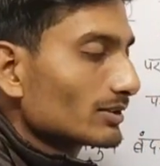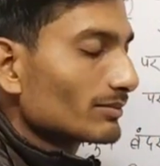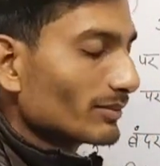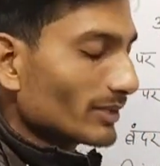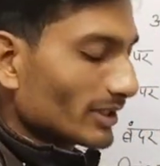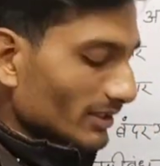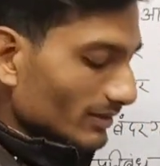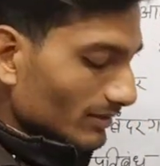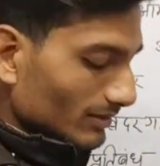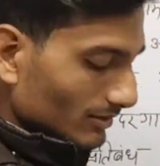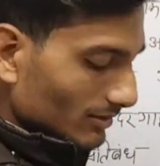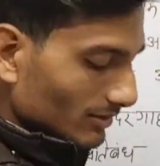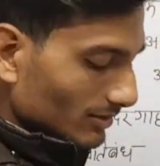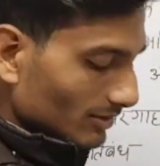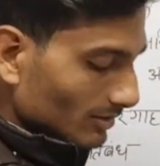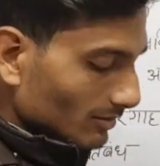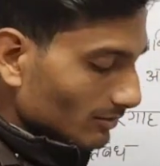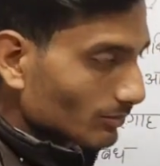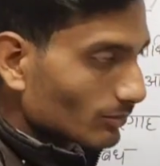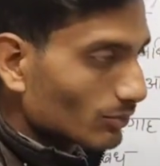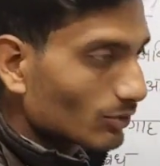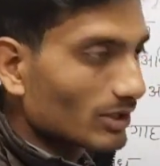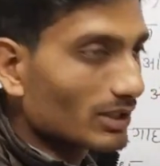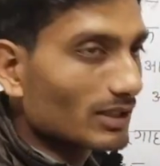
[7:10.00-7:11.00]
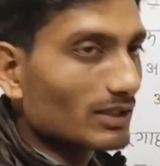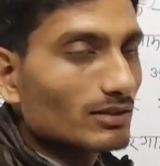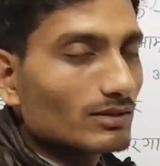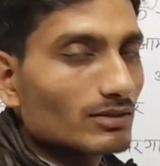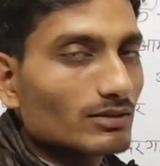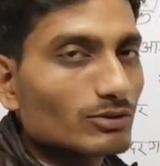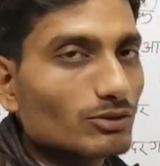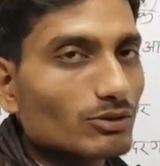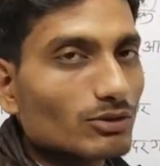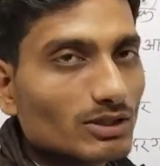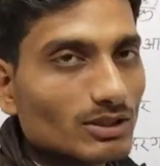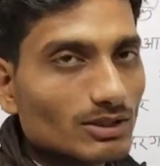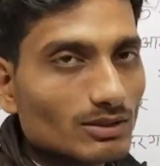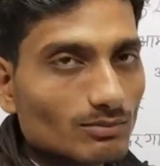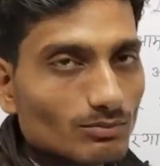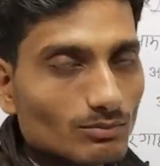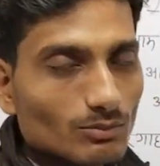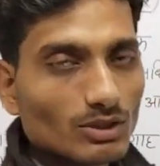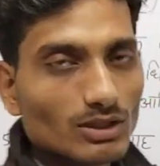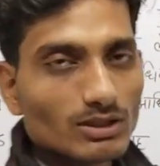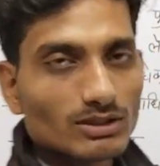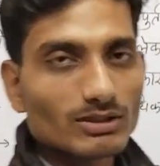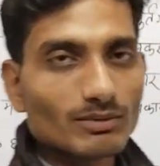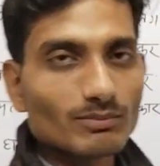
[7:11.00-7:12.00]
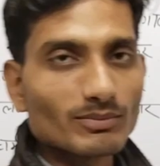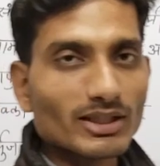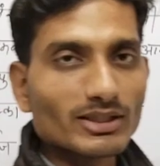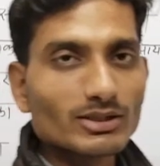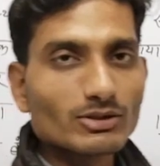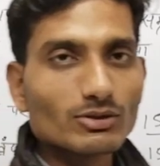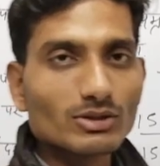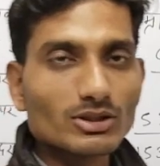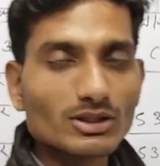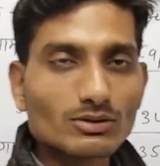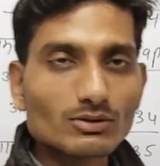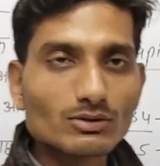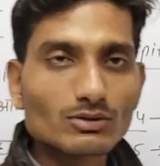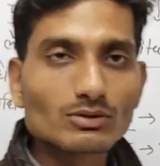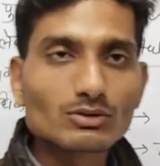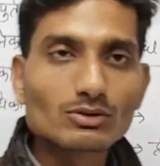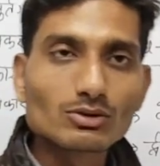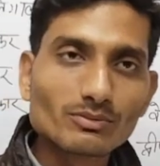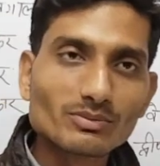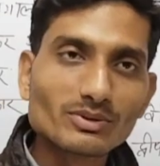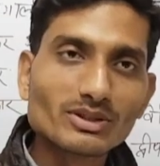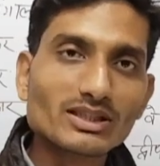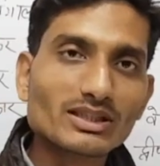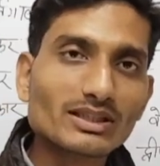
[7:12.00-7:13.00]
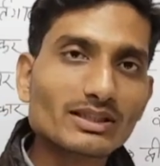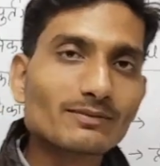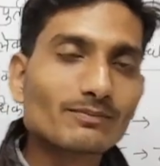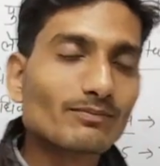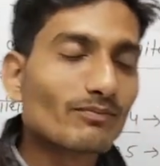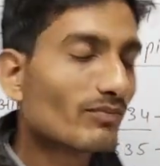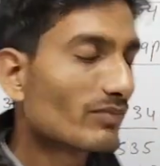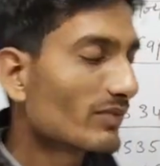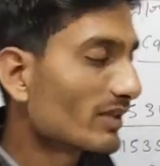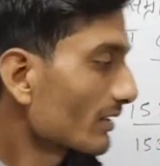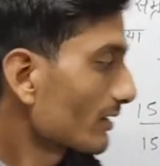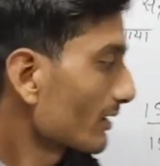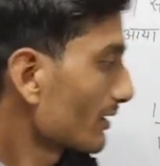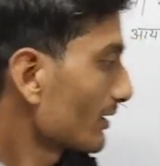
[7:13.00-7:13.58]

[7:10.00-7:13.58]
इसमें मुग़ल जो थे मुग़ल सम्राट जो थे उनको भी ये